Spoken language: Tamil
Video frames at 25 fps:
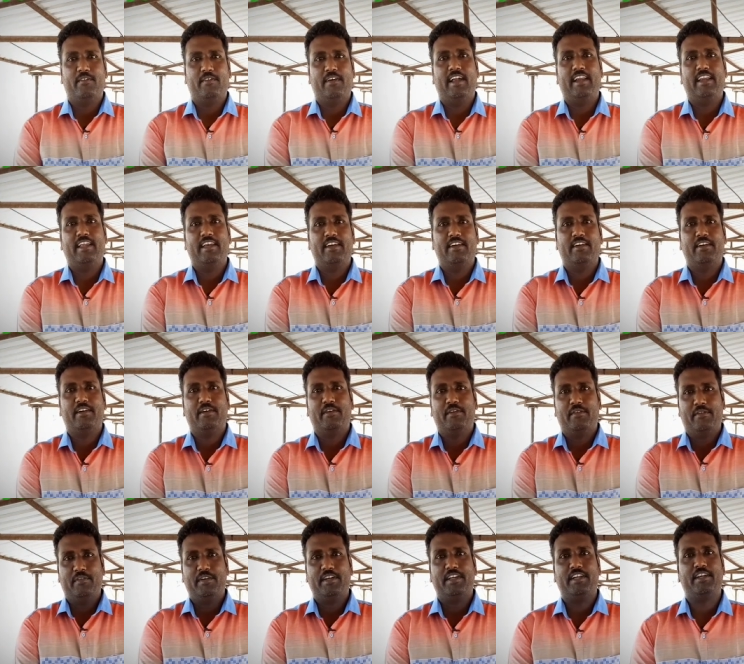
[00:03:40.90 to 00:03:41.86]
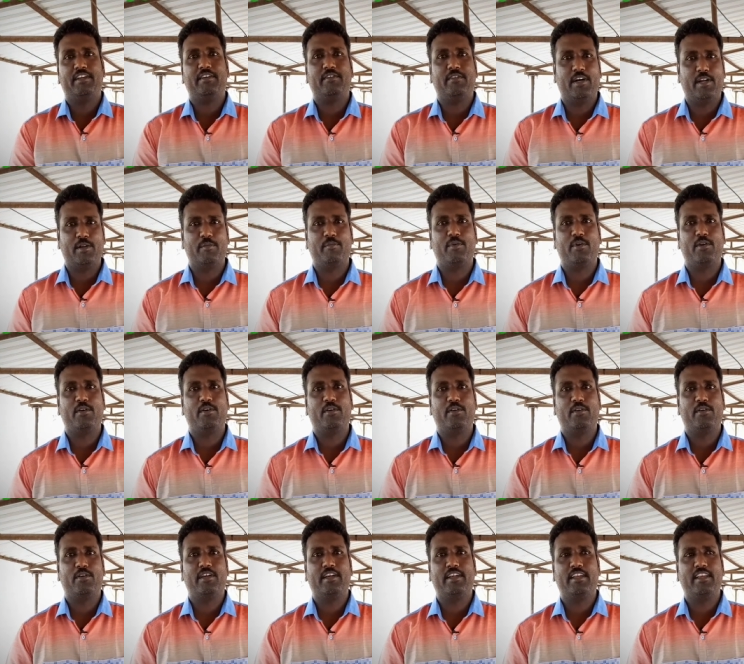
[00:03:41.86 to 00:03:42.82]
வேலையை விட்டுட்டு வர
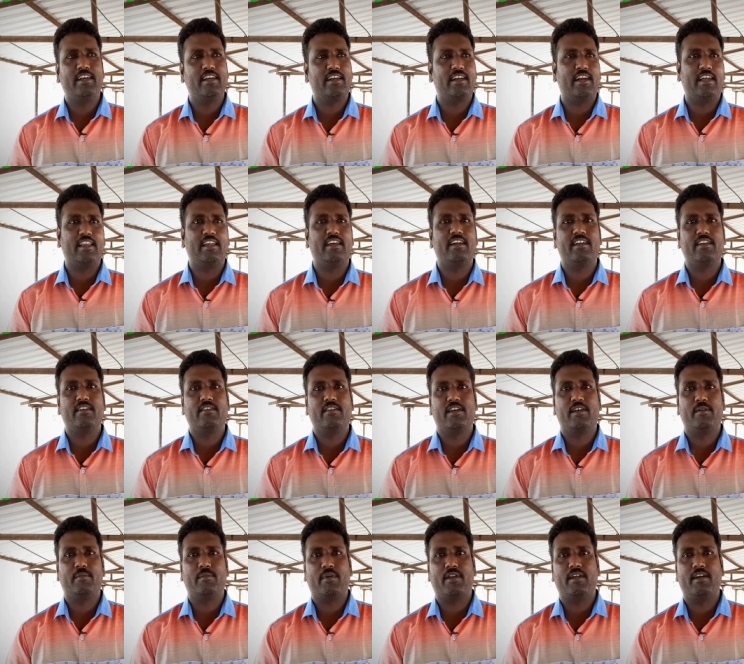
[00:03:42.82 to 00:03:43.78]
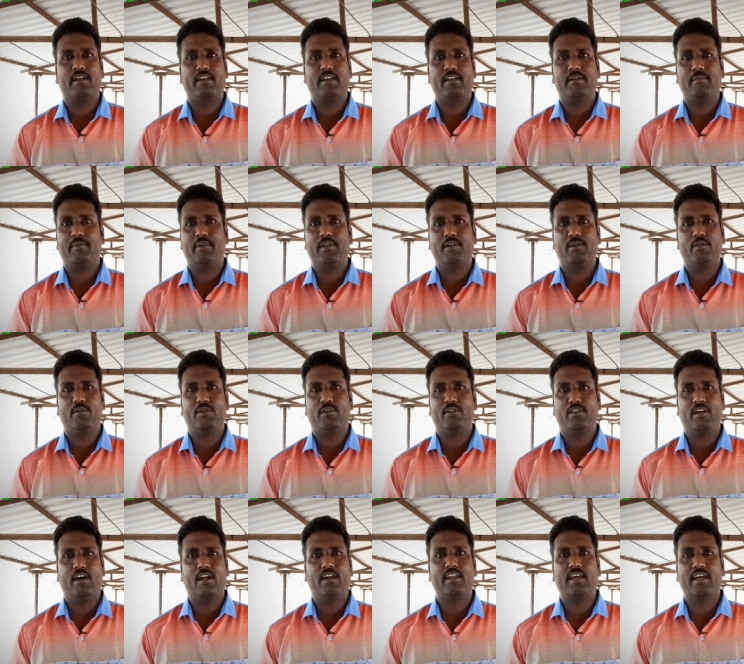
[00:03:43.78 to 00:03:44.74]
போகிறேன்னொன்னே கறிக்கடை வைக்க போகிறான்ற மாதிரி ஒரு
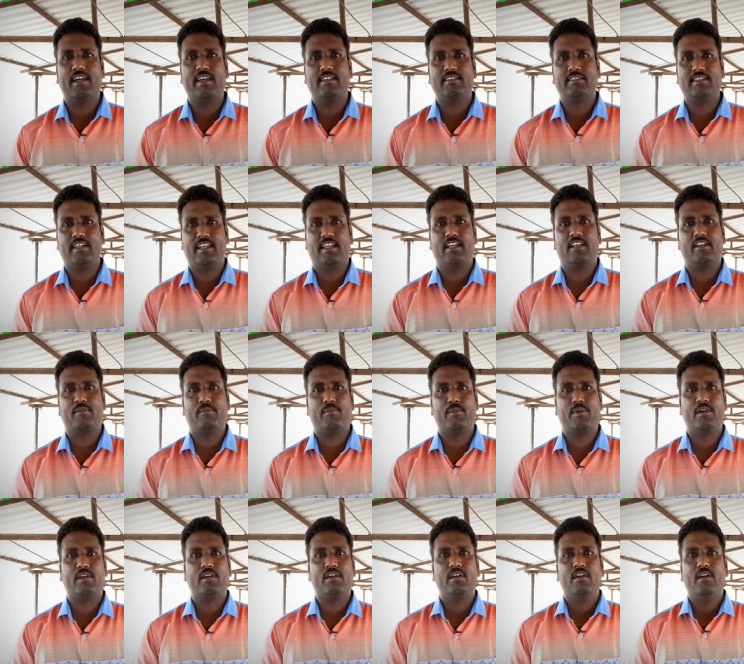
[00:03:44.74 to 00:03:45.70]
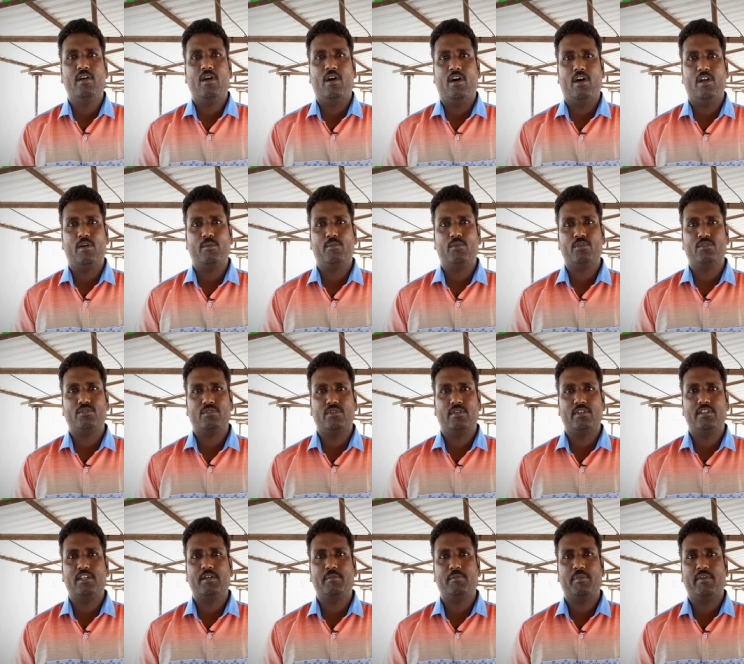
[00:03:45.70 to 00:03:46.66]
தாட் ஆகிடுச்சு எல்லாருக்குமே ஆல்மோஸ்ட்
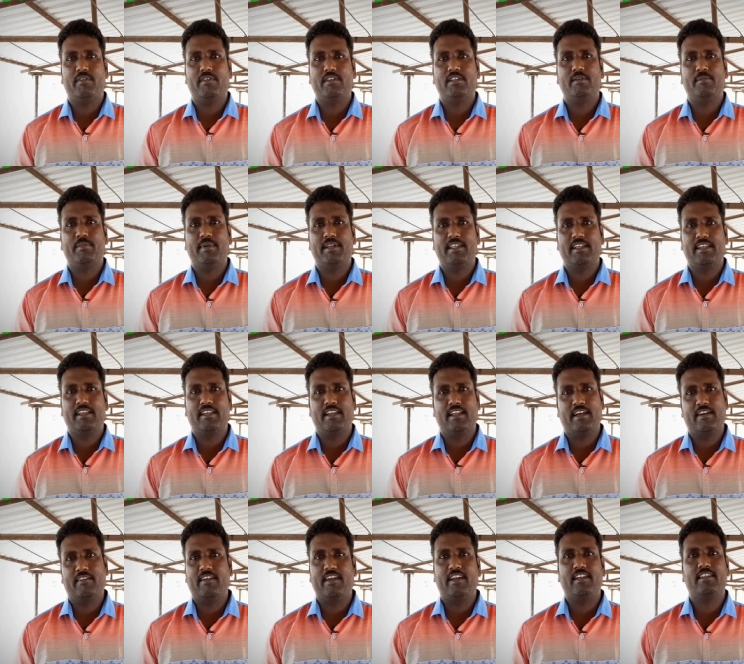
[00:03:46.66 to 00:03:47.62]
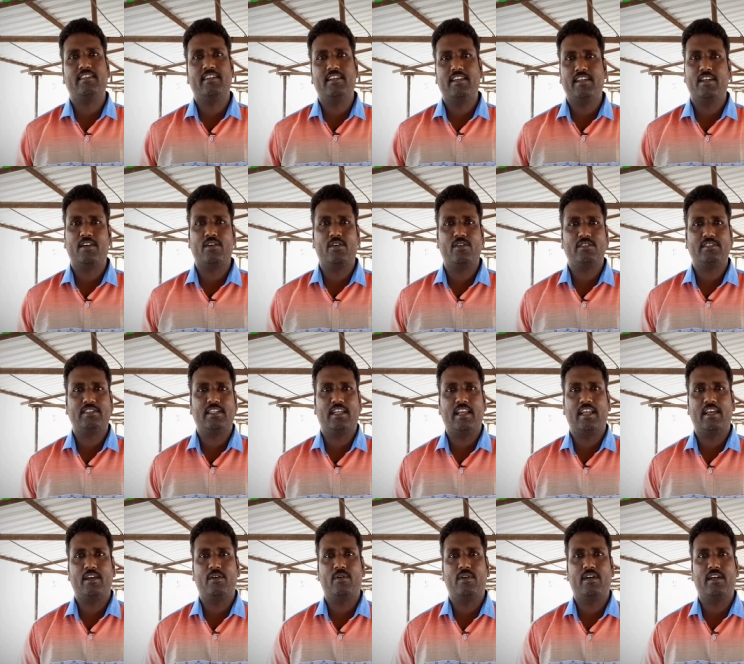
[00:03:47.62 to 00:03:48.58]
வந்து இப்போ வந்து பார்த்திங்கன்னா நாங்கள் வளர்ந்து நிற்கிறோம்
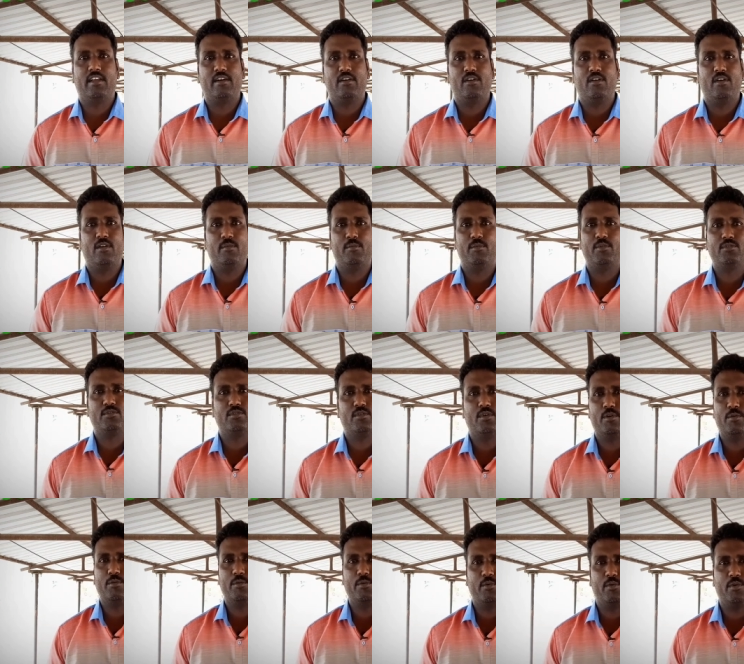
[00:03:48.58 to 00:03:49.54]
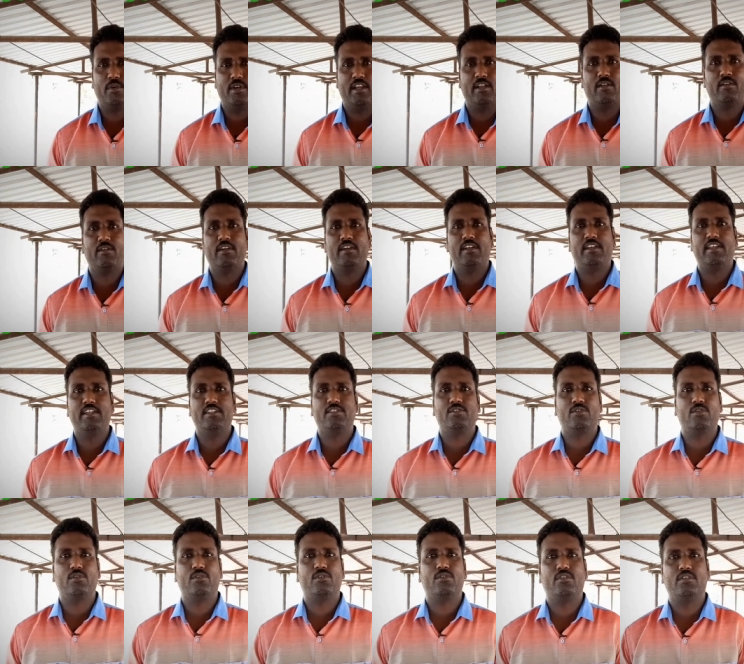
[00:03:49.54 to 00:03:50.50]
சென்னைக்குள்ளார ஆல்மோஸ்ட் ஒரு ஒரு லெவலுக்கு
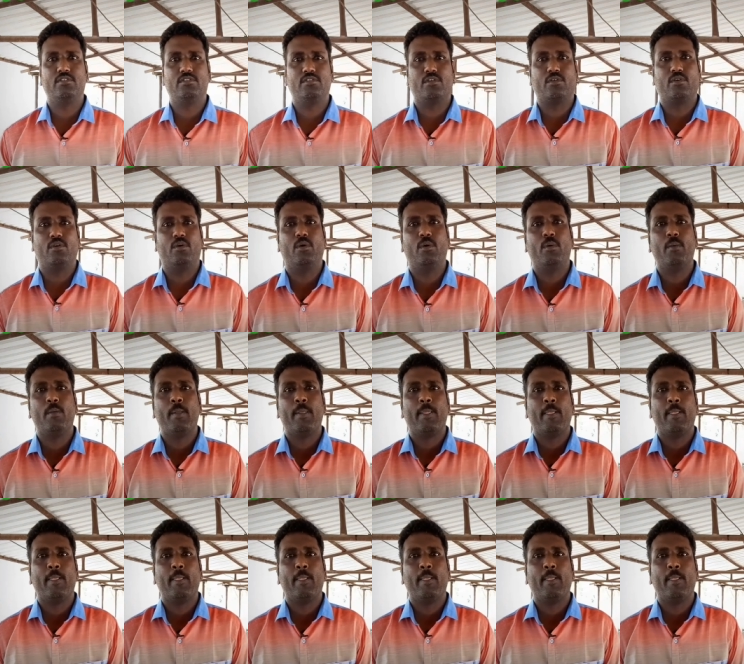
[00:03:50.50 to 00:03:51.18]
ரீச் கொடுத்து வச்சுருக்கோம்